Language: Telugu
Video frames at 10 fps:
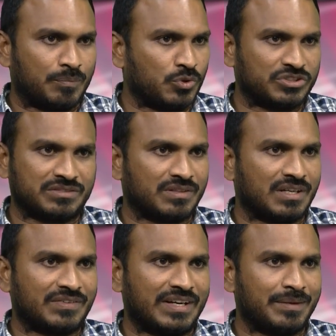
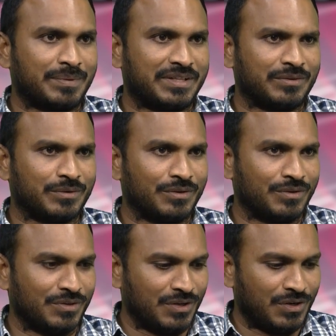పోషిస్తున్నటువంటి నేపథ్యంలో
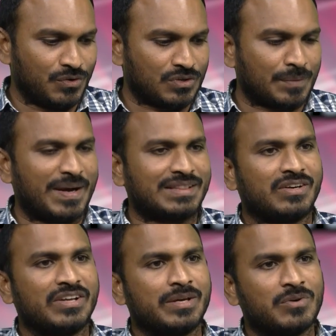ఒక
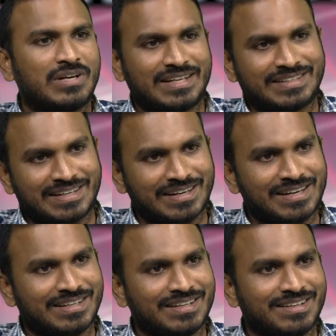పాత్రలో ఏమో కలెక్టర్
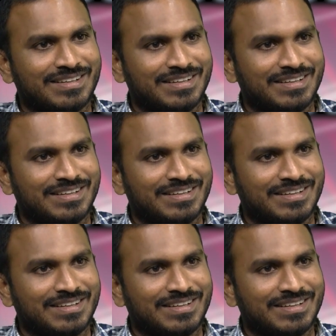కాగా